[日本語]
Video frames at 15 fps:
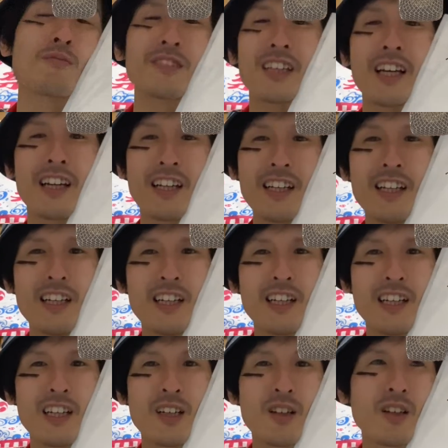みたいなね、
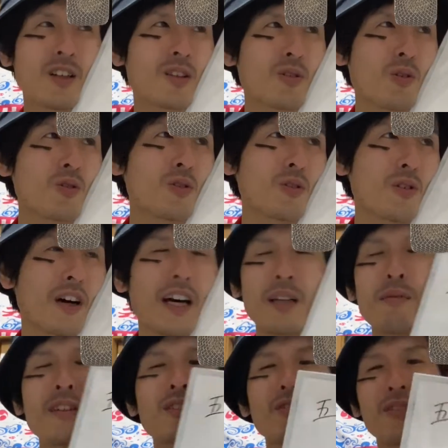こととかあ
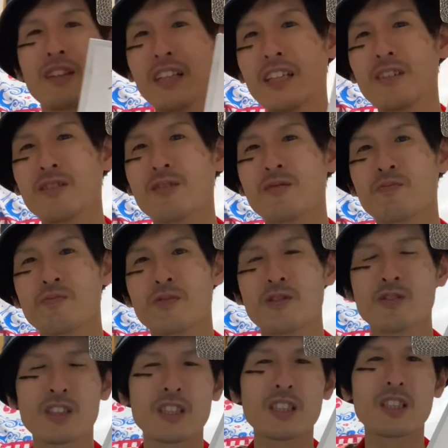りますよね。
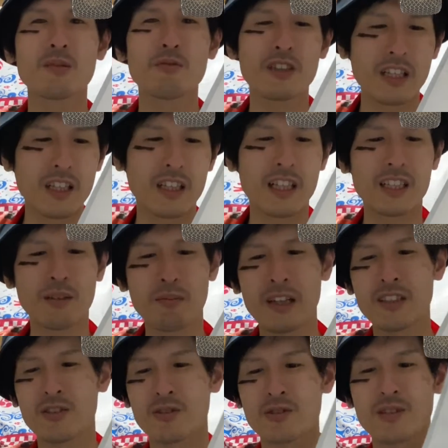うちもね、だいたい
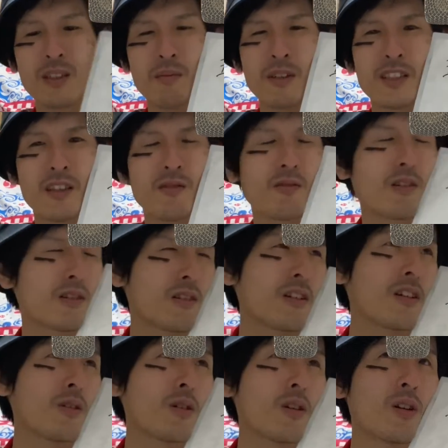マンション住んでますけど、だい
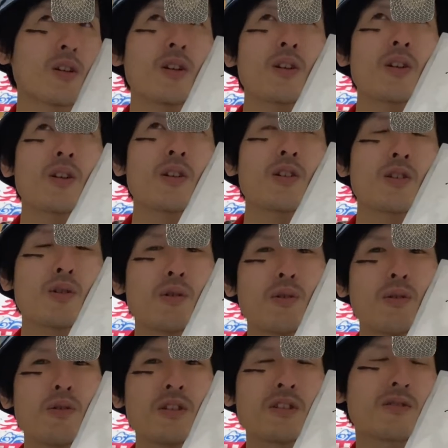たい
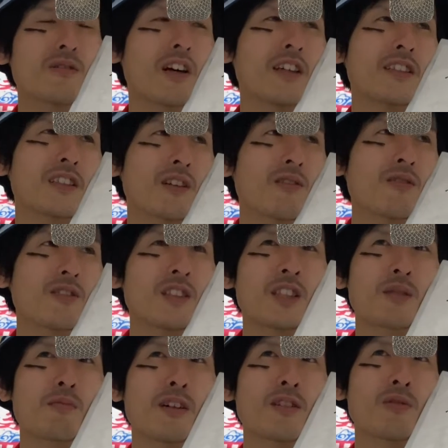4号室ないんちゃう
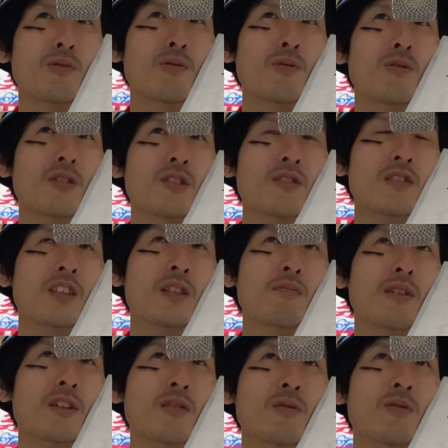?104 号室、
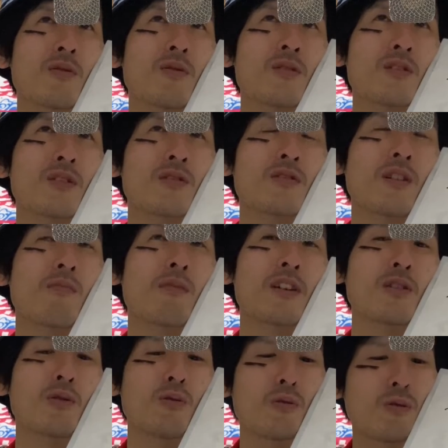204号室、
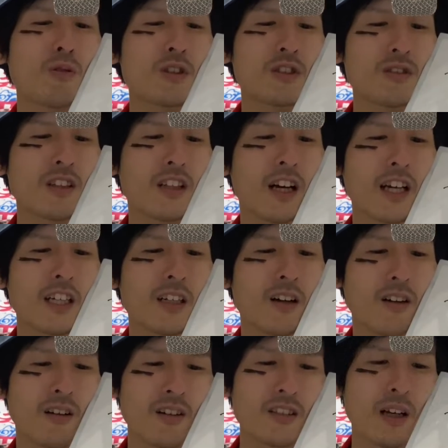304号室はない
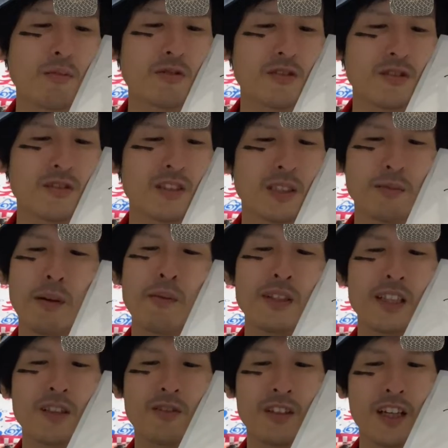かな多分。今ま
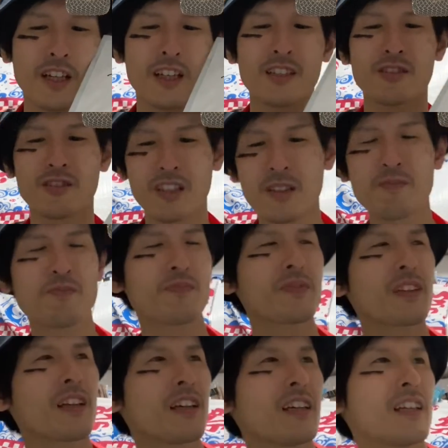での経験上
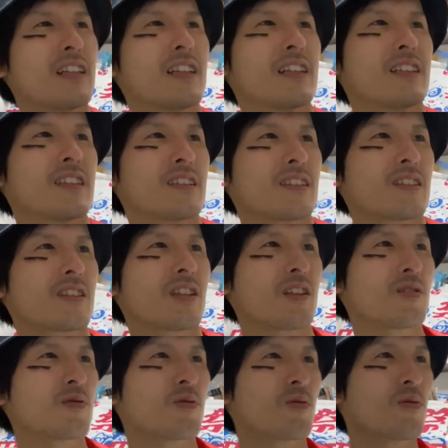ね。って
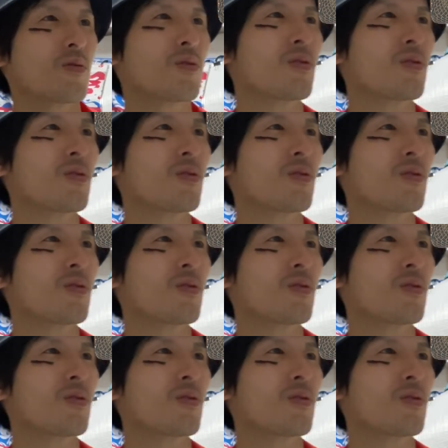いう